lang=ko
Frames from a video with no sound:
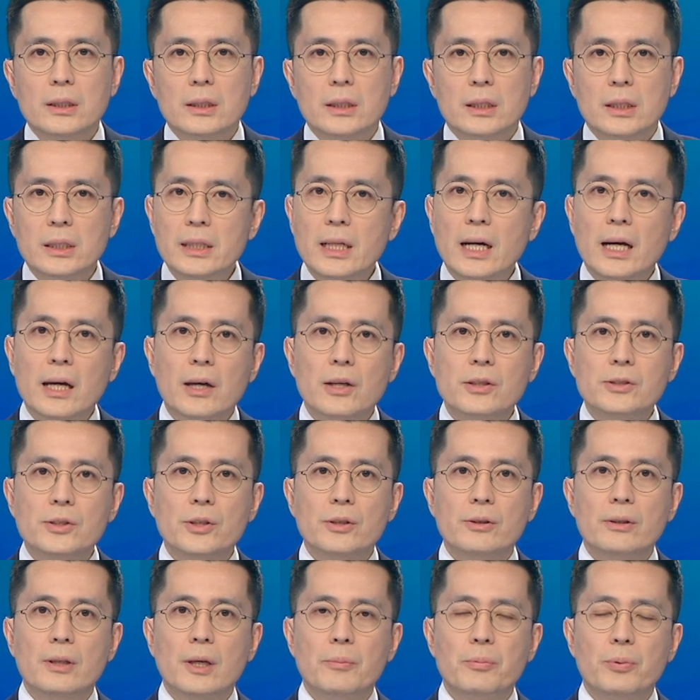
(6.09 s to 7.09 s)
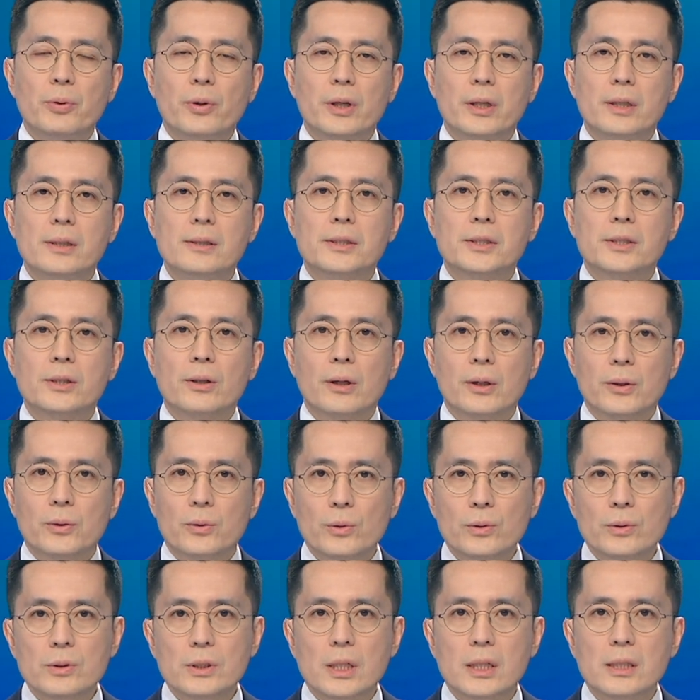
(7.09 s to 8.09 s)
이낙연 전 대표의
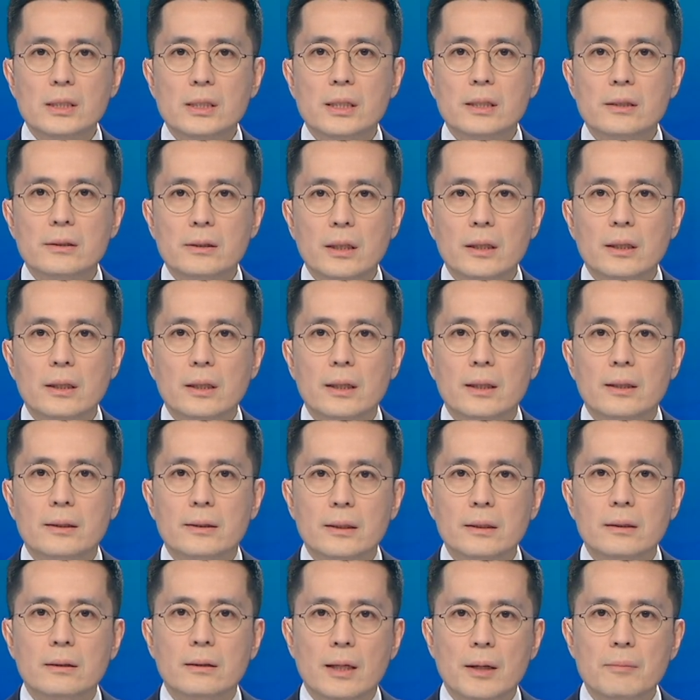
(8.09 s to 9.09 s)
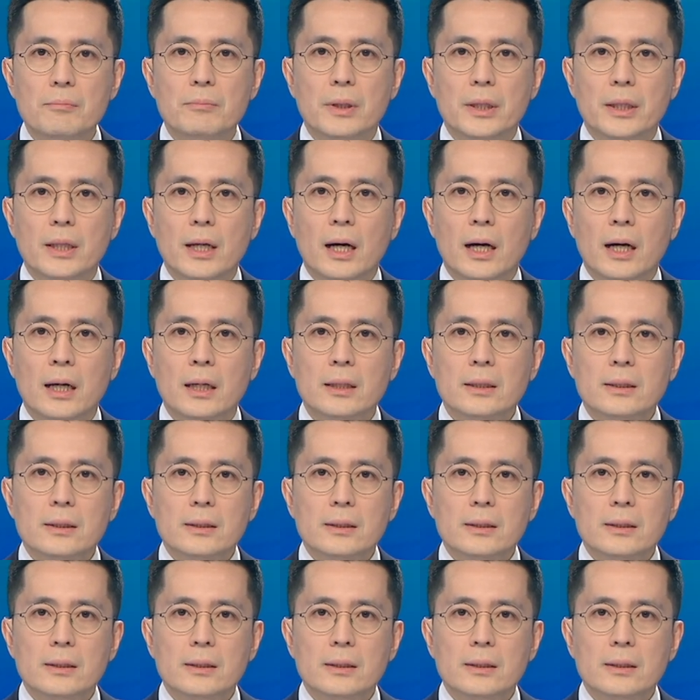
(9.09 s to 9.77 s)
일정에도 차질이 생길 듯합니다.